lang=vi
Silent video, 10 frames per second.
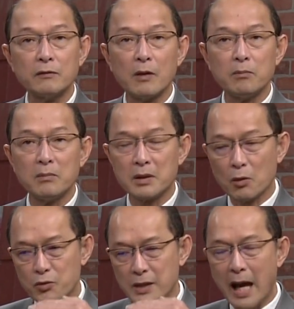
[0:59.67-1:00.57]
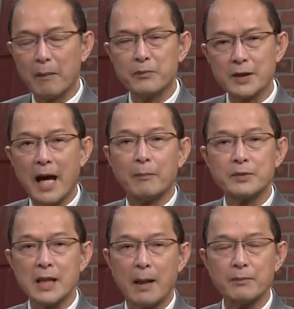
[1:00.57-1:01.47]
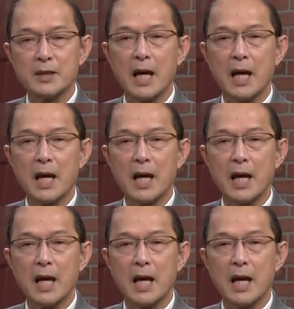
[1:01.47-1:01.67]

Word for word: vong bắt đầu giảm giảm giảm